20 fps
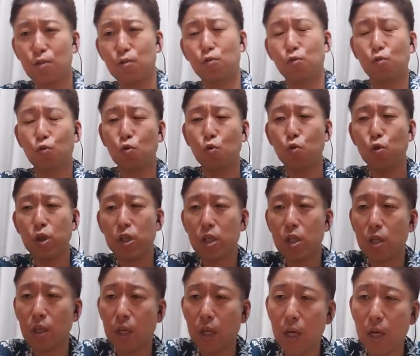すごい
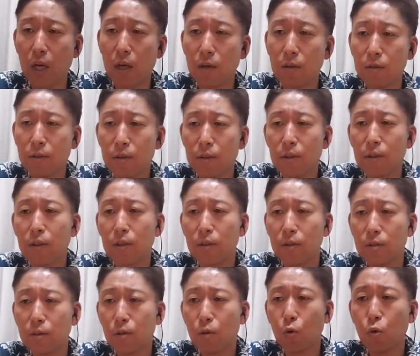キレが
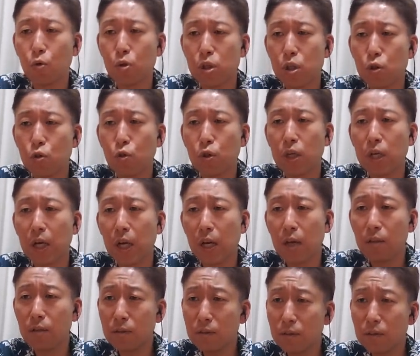腰のキレが